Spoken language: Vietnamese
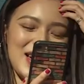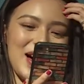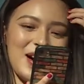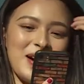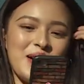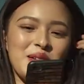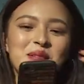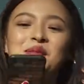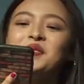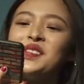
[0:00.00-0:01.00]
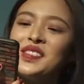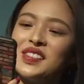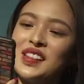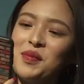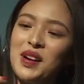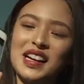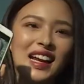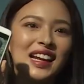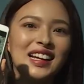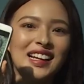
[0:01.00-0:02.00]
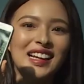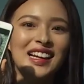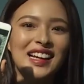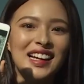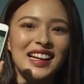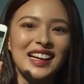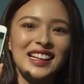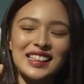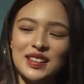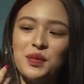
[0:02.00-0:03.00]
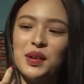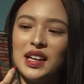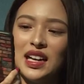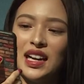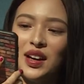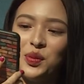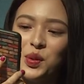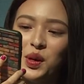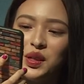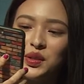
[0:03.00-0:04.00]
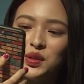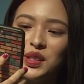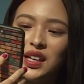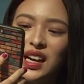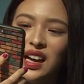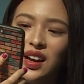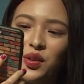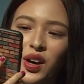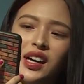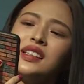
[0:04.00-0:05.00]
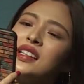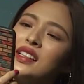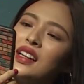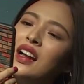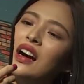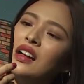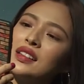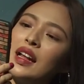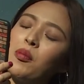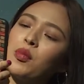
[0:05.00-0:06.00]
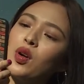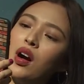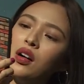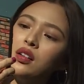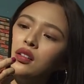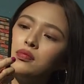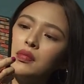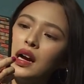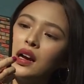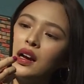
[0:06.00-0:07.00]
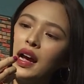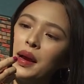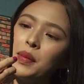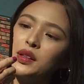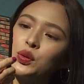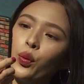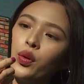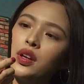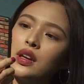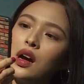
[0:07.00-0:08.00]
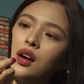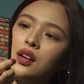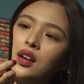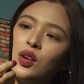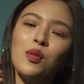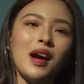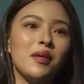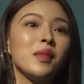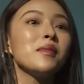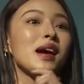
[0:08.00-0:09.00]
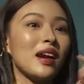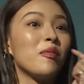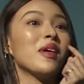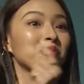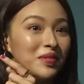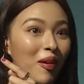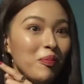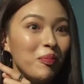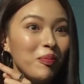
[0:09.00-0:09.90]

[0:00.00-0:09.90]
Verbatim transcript: À, tấm hình này tấm hình này là Hậu vô hình như chắc là Hậu đoán chắc là tầm khoảng ba hai ba tuổi gì đó, lúc Hậu mới bắt đầu mọc tóc.